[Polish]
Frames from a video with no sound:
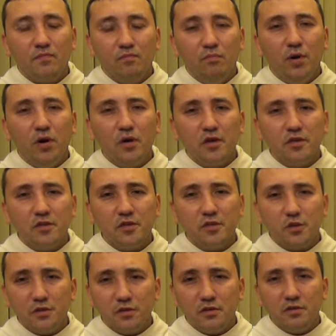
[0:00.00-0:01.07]
boję się,
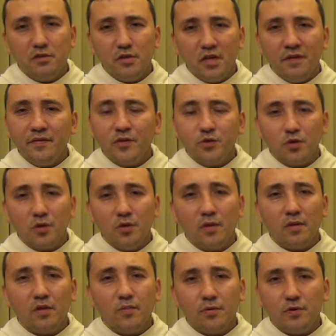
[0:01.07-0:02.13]
że ty nie wiesz o
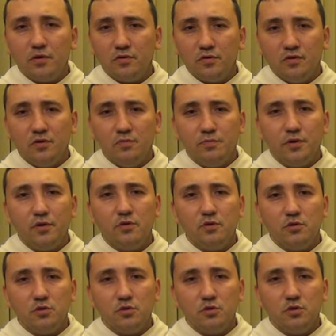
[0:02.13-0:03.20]
co
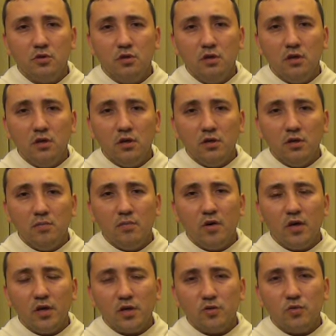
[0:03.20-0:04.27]
prosisz.
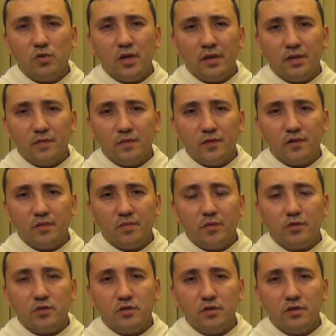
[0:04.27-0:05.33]
Moje królestwo
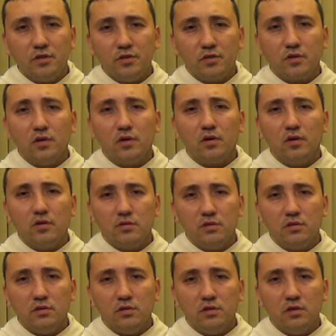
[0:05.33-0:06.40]
rozpocznie się od
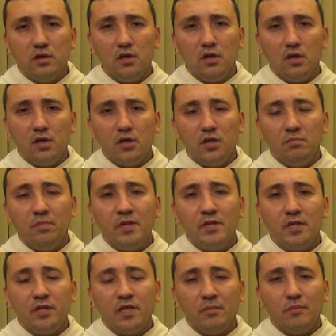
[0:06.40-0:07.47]
Golgoty – i
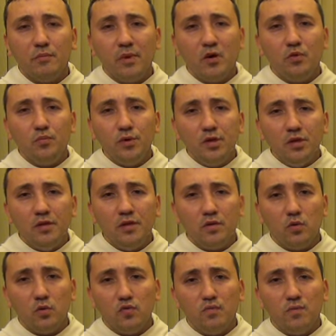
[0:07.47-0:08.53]
będę tam miał
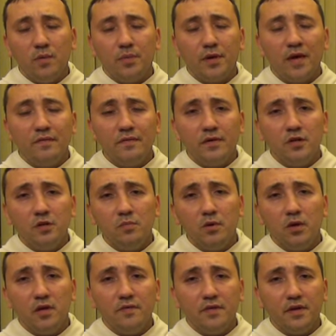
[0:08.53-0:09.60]
ministrów po prawej i
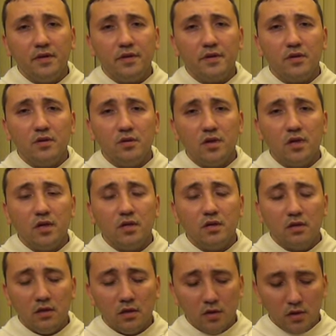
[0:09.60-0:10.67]
po lewej stronie,
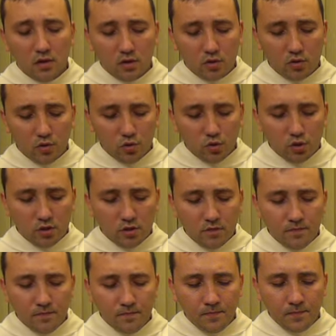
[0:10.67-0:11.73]
którzy